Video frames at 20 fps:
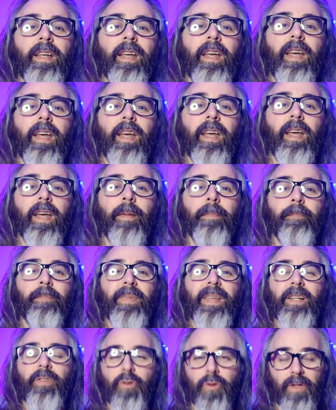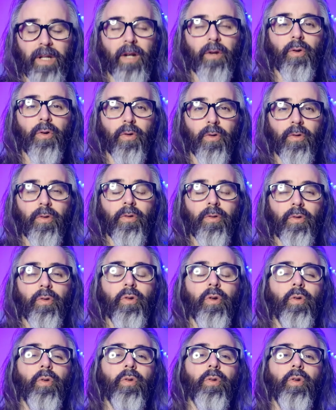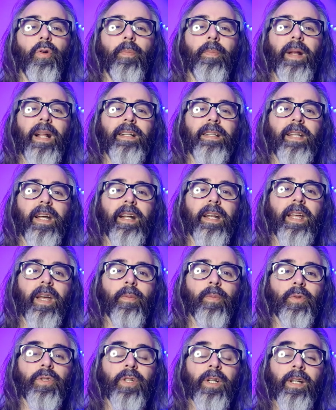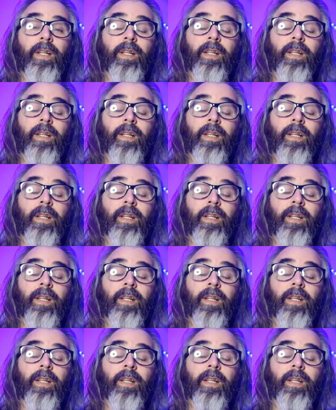eh, eso ya lo, lo, plantearíamos.